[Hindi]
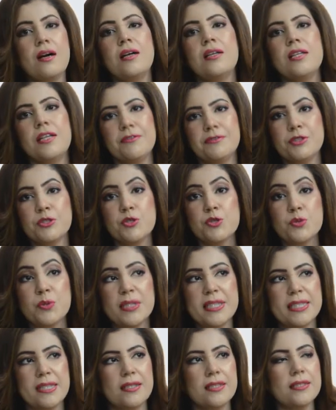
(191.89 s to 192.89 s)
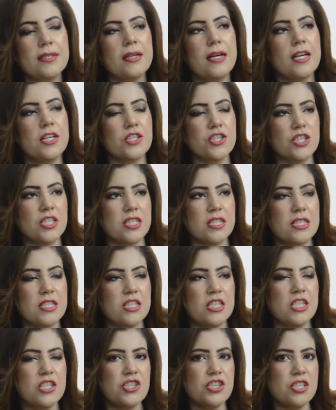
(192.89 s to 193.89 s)
लव यू स्वीट हार्ट अच्छा जी
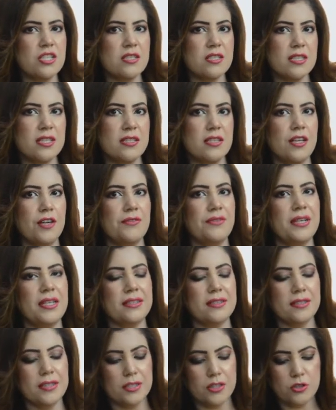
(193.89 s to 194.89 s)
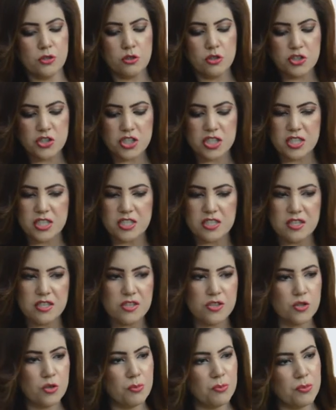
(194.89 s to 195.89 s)
टीचर्स की तरफ आते हैं कुछ
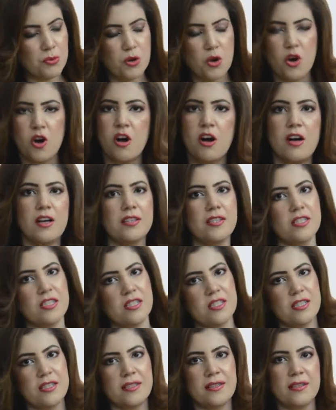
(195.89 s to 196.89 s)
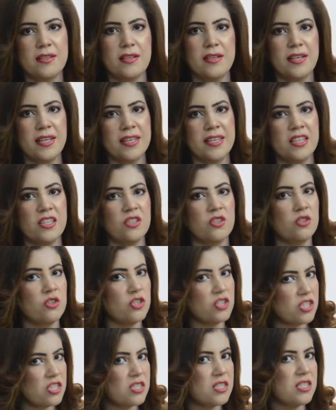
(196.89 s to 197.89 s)
टीचर्स तो बहुत अच्छे थे लेकिन
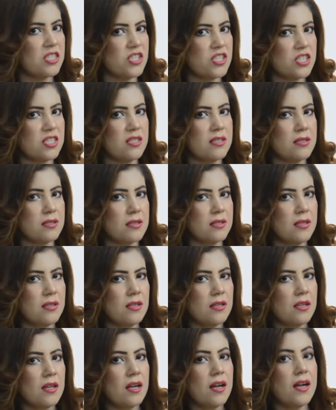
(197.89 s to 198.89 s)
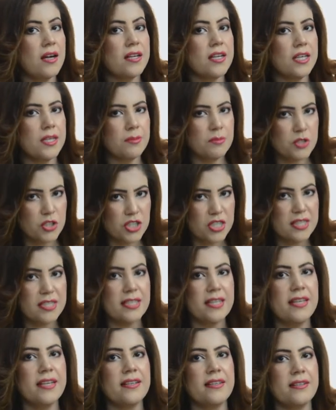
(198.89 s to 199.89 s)
कुछ टीचर्स अगर मुझे
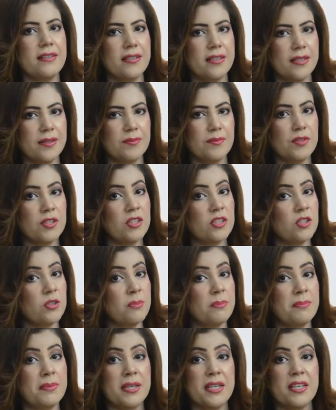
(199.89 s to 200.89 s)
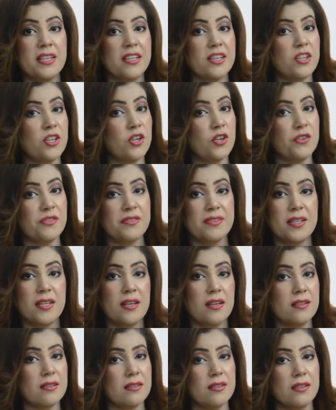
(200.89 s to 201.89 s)
देख रहे हैं तो बड़े
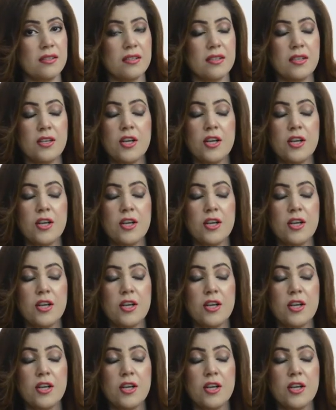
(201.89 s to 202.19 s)
खौफनाक थे